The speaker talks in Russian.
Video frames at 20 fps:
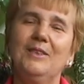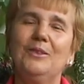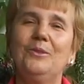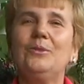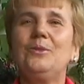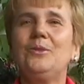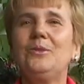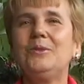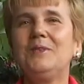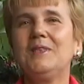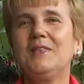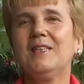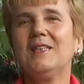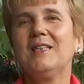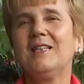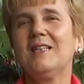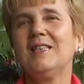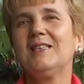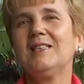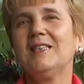то грусть
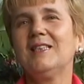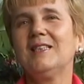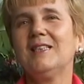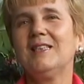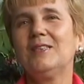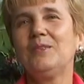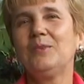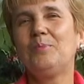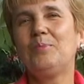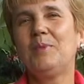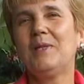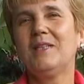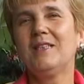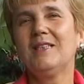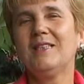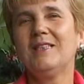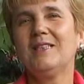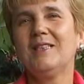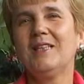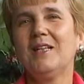как радость
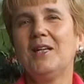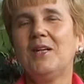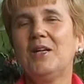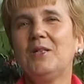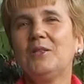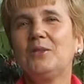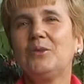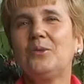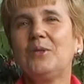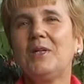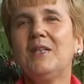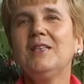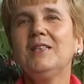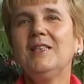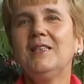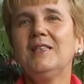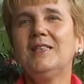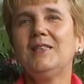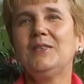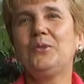наступает то
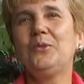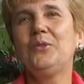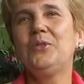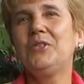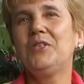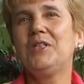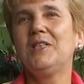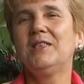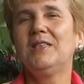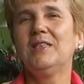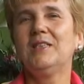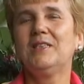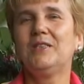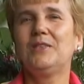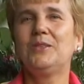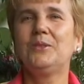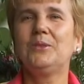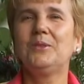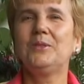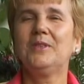радость очереди
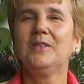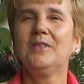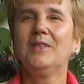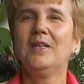ждет.